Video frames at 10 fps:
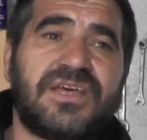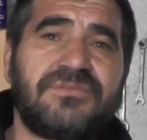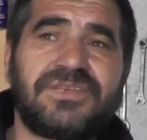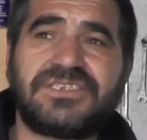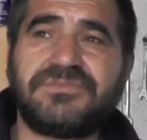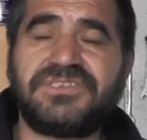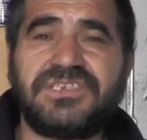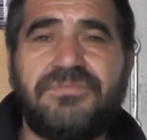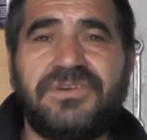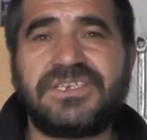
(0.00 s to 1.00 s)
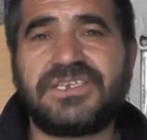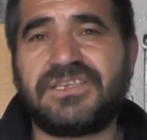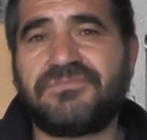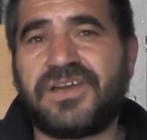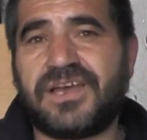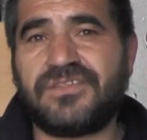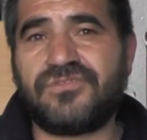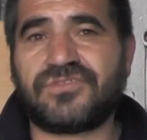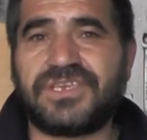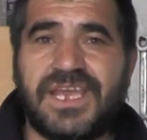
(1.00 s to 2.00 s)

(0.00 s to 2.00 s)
arabasını biz yapacağız diye bir kayda yok.